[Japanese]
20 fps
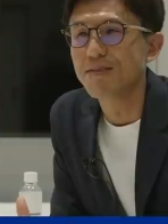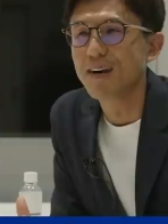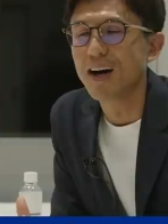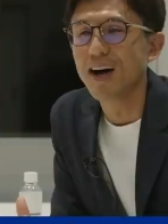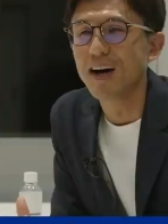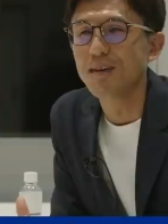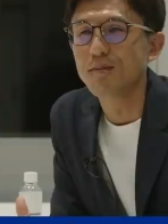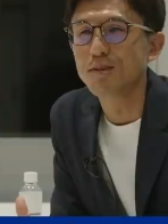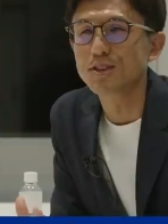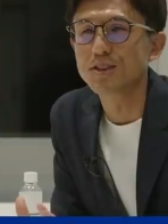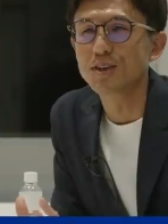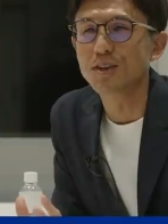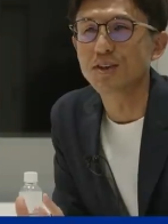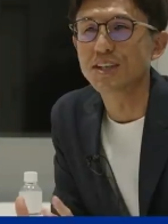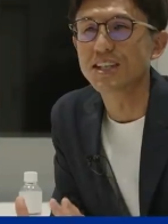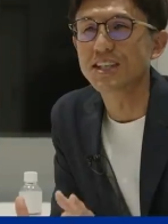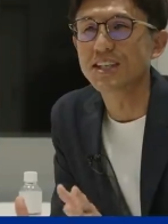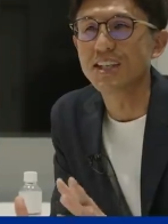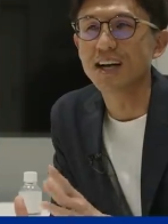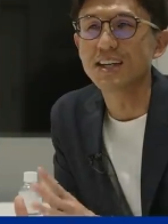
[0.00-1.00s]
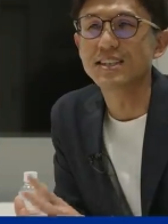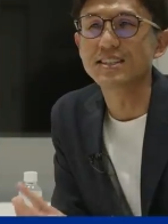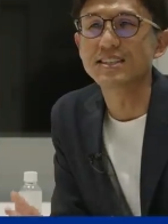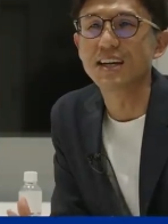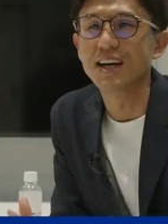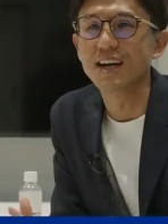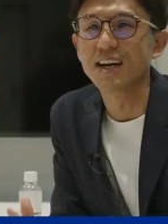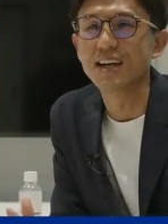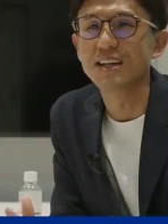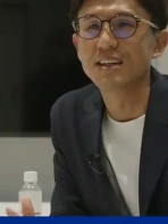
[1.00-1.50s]
まあもちろん期待し
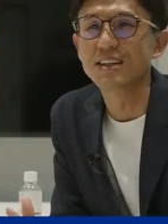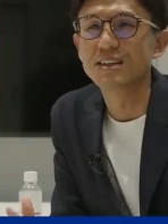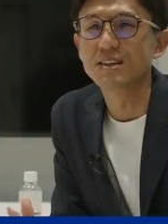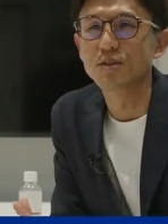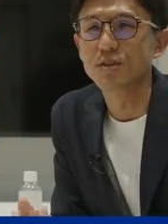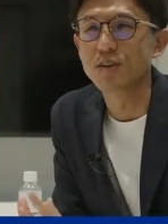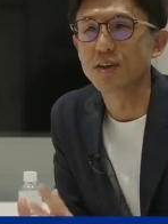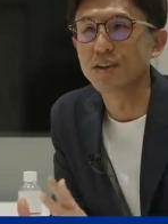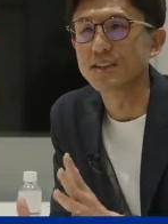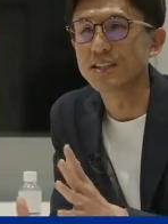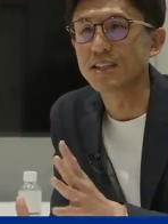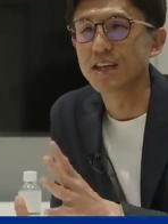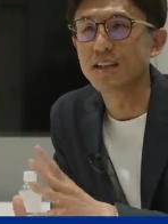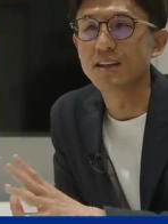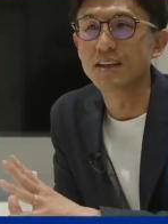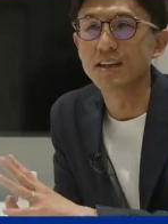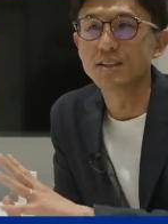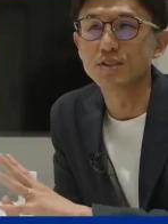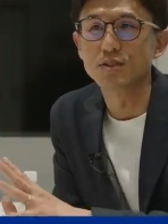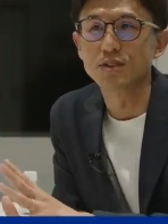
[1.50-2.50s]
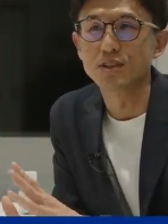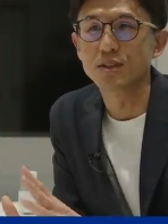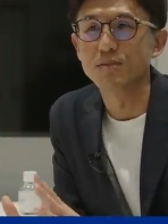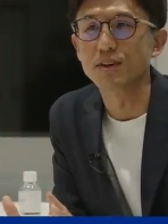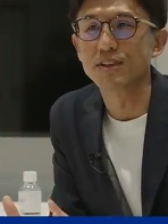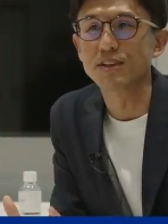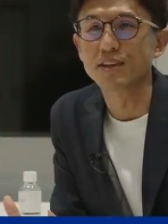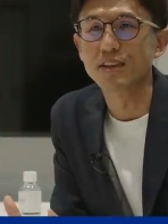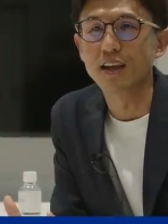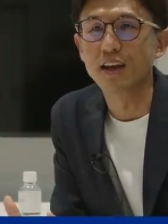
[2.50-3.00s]
たい、これ3連勝して
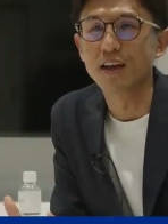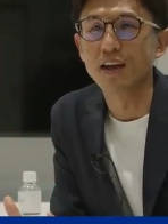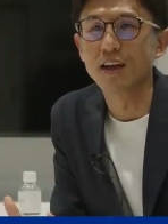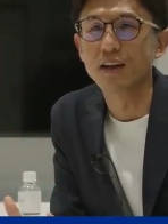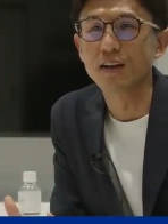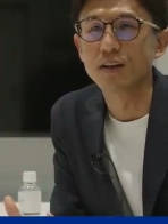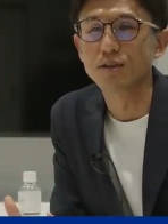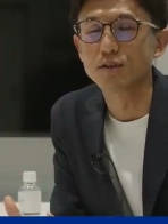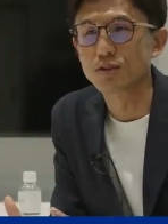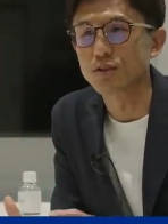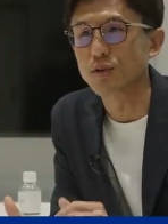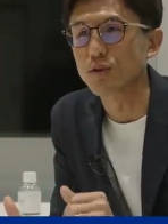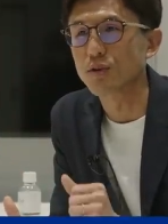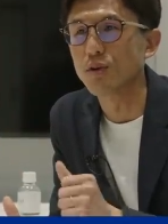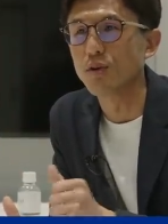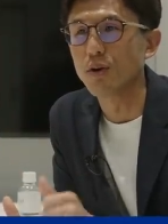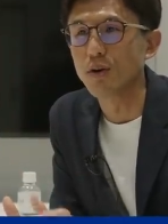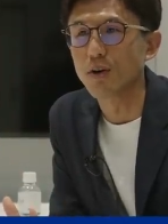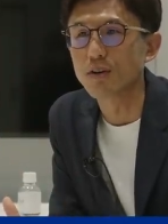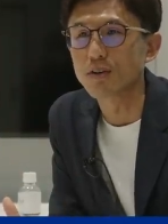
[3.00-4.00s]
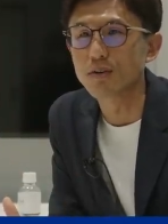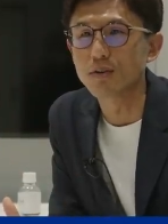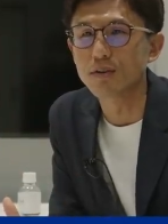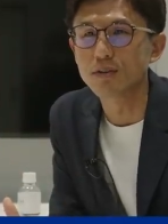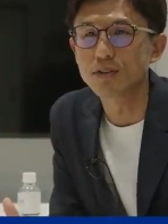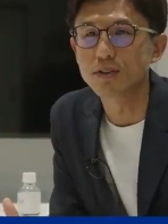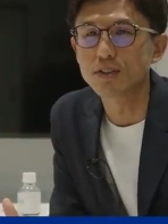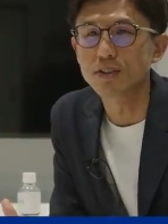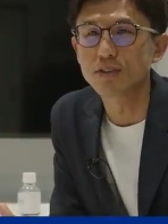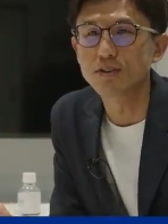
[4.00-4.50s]
もらって優勝候
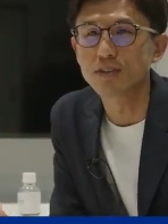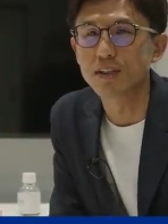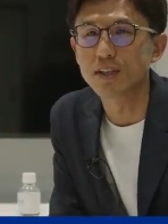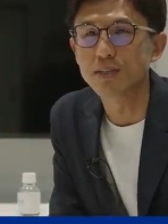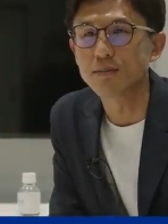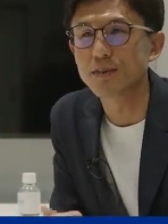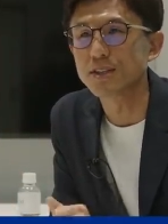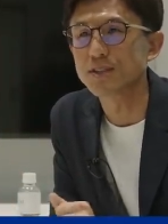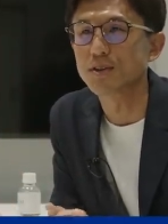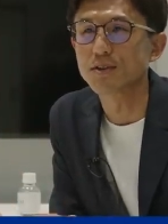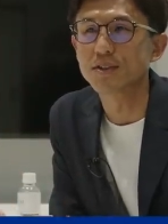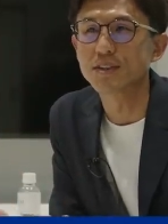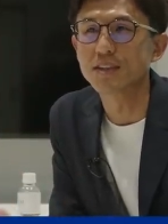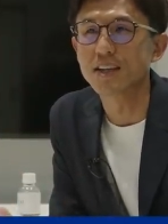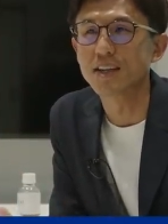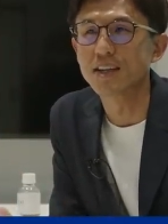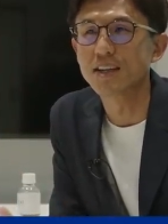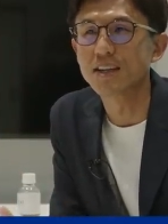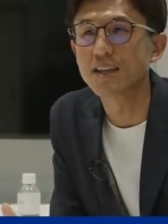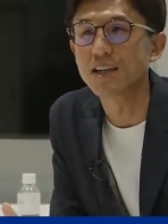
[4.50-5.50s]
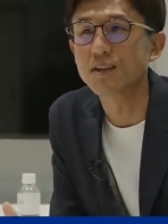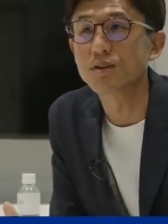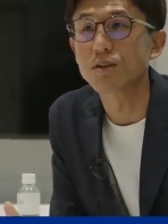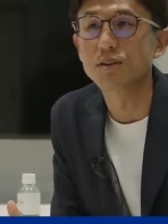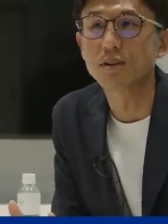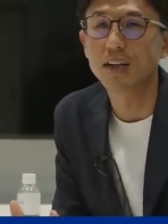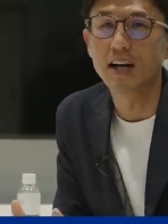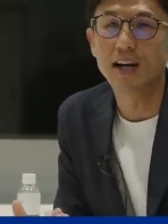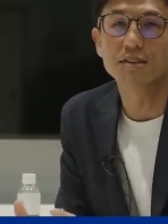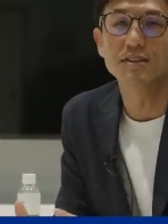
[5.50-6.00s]
補今シーズン行きますよって言いたいと
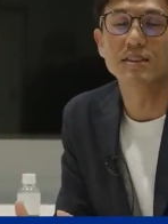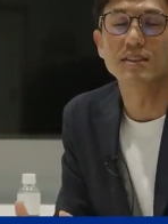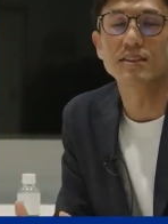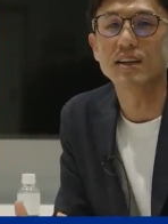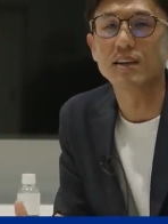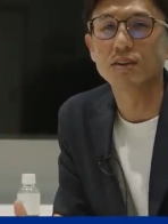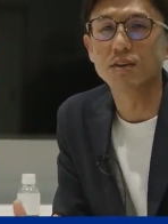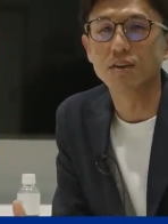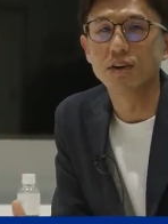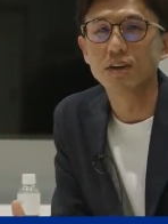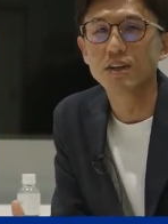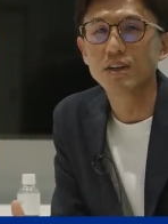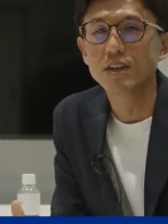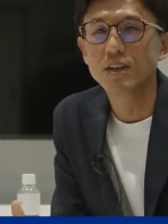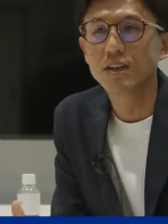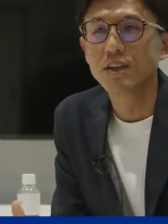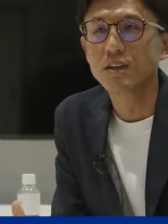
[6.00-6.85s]
ころであるんですけど、